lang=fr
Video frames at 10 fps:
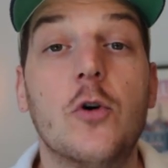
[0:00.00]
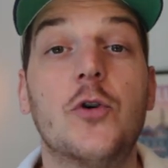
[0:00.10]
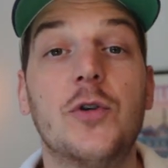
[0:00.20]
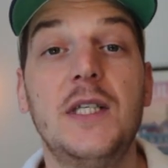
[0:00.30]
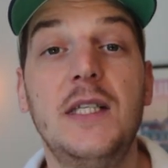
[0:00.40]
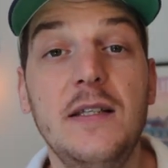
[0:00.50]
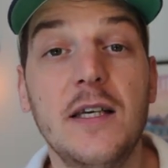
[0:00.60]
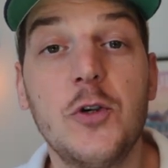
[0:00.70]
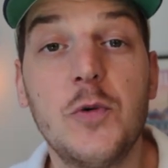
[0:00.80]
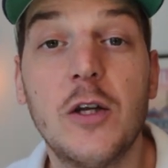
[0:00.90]
le jeudi
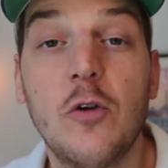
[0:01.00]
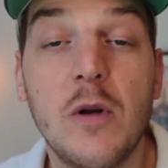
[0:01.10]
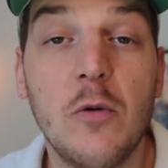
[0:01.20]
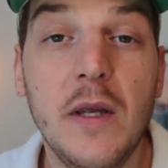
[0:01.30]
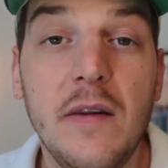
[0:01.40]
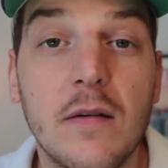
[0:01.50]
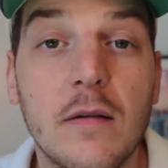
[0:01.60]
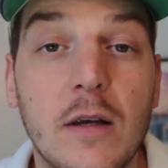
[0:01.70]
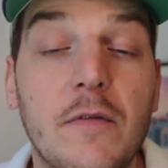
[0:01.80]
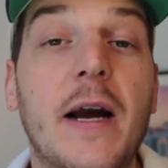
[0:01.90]
17 juillet 2008,
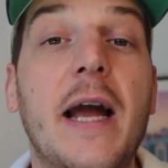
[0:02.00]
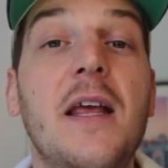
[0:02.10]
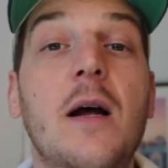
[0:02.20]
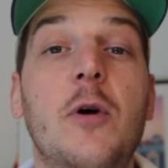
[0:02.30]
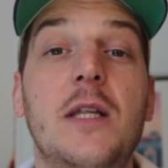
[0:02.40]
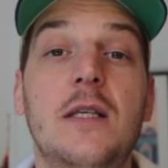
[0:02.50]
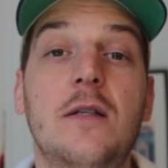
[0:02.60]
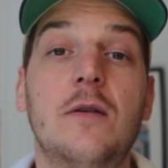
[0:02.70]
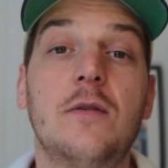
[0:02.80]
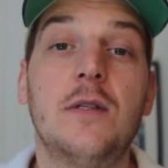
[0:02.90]
il va gagner la moyenne
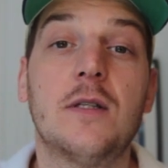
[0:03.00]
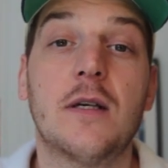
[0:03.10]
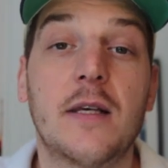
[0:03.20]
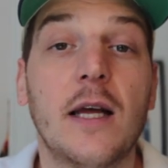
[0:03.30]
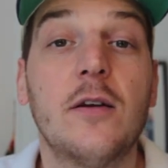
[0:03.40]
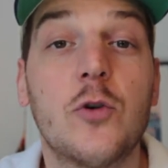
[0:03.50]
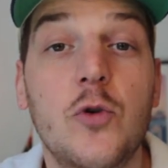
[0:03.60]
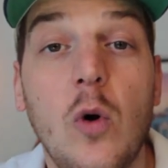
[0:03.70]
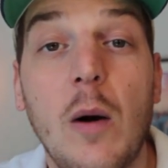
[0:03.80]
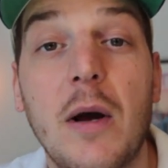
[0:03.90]
distance 4
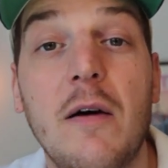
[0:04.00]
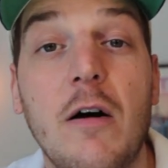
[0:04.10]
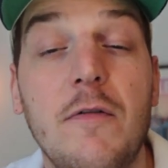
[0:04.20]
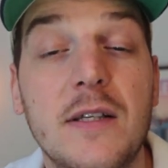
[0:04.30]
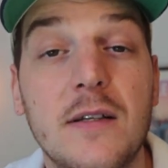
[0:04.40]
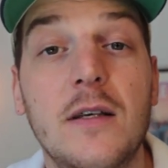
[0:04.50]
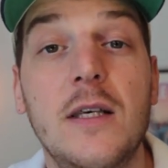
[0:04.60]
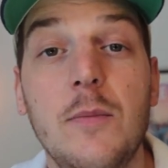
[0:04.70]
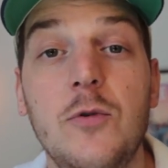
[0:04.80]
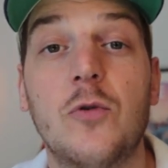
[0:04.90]
jours après avoir fait
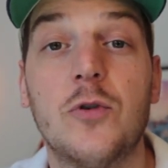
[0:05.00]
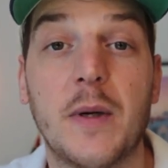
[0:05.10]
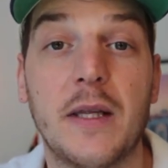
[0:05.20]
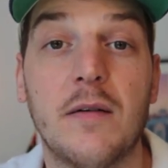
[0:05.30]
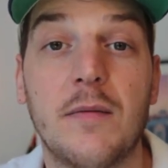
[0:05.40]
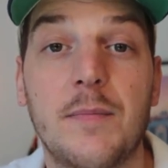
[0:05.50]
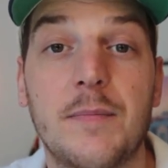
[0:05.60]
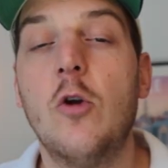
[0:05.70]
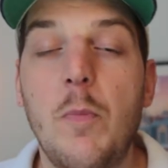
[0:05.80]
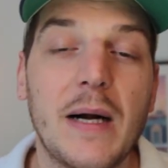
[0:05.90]
5ème sur le sprint.
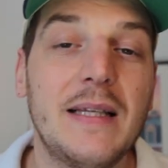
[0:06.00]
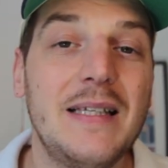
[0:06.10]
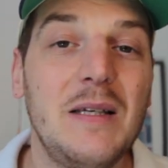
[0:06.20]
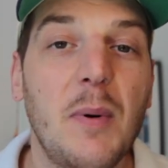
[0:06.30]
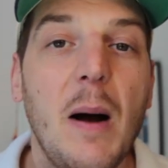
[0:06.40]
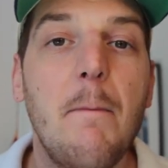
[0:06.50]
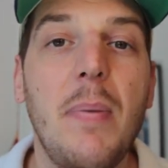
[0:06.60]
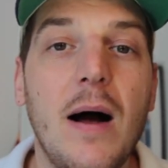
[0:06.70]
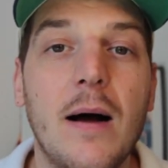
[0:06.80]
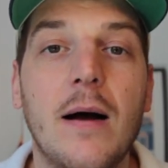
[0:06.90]
Il ne participera
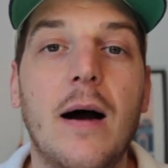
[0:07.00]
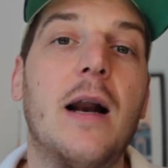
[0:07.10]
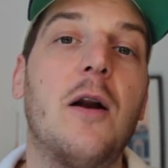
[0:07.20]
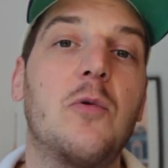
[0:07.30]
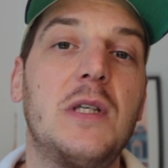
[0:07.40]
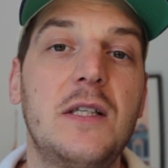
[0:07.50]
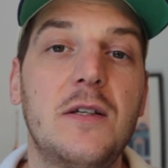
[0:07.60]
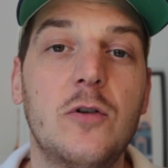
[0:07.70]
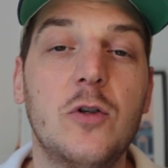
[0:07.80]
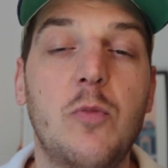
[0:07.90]
pas à la longue
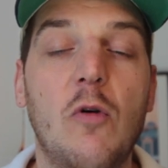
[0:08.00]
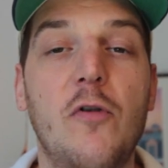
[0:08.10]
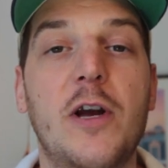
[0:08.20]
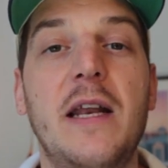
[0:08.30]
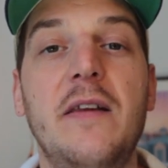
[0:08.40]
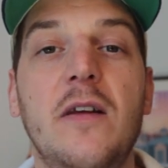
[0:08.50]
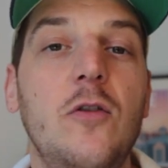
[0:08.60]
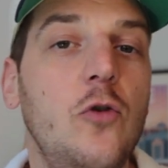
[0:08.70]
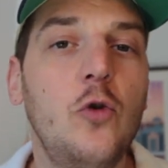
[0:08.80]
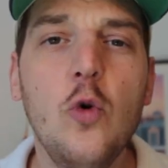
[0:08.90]
distance pour
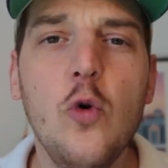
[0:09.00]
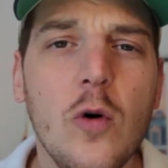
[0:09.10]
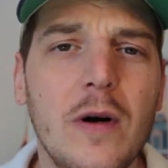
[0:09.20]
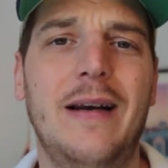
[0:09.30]
focaliser tout